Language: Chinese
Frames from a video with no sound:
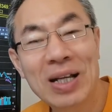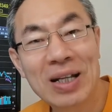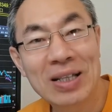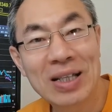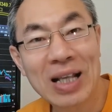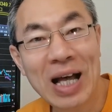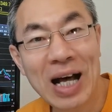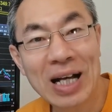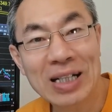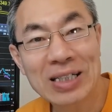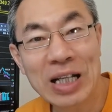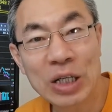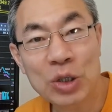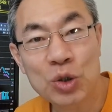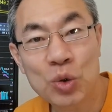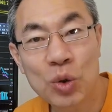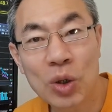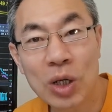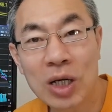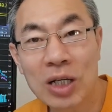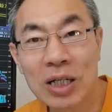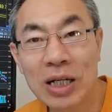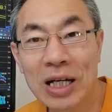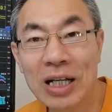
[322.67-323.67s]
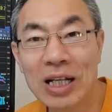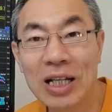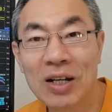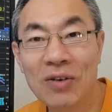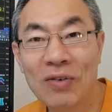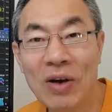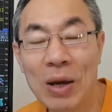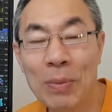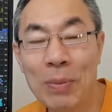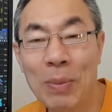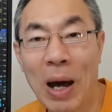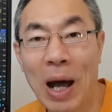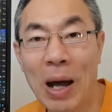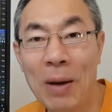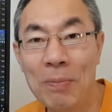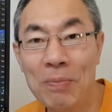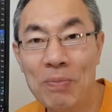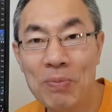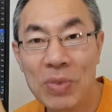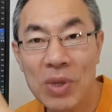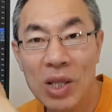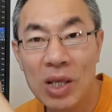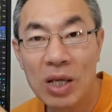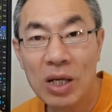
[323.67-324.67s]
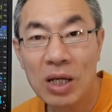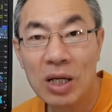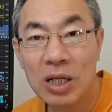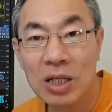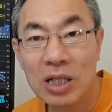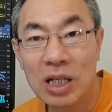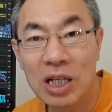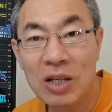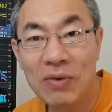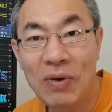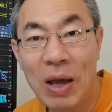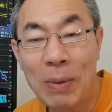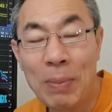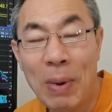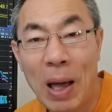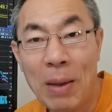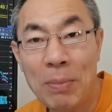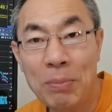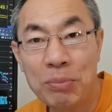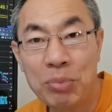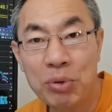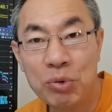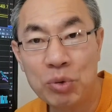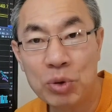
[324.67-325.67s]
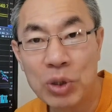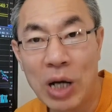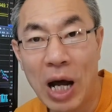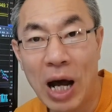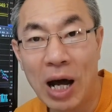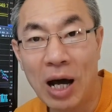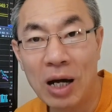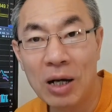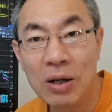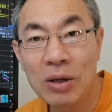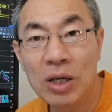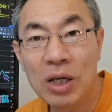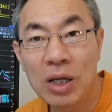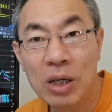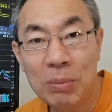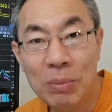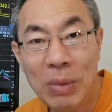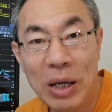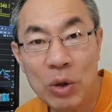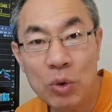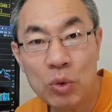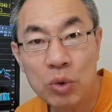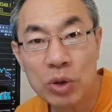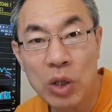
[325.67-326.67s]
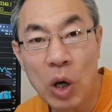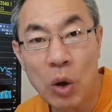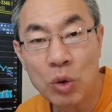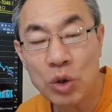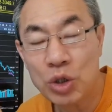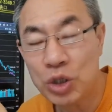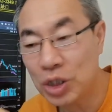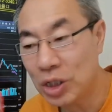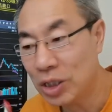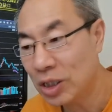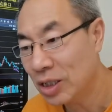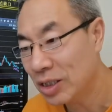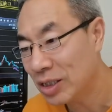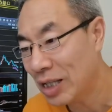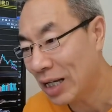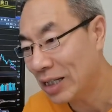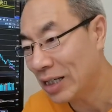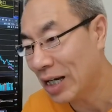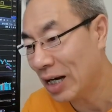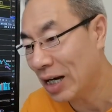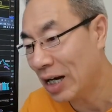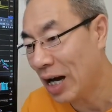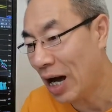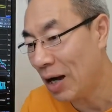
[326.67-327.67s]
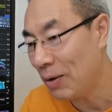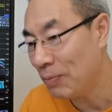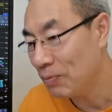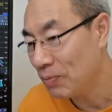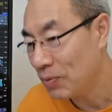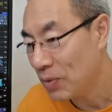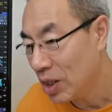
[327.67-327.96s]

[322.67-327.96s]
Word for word: 那再说隔夜的外盘，隔夜外盘普涨，美股道指，大家看，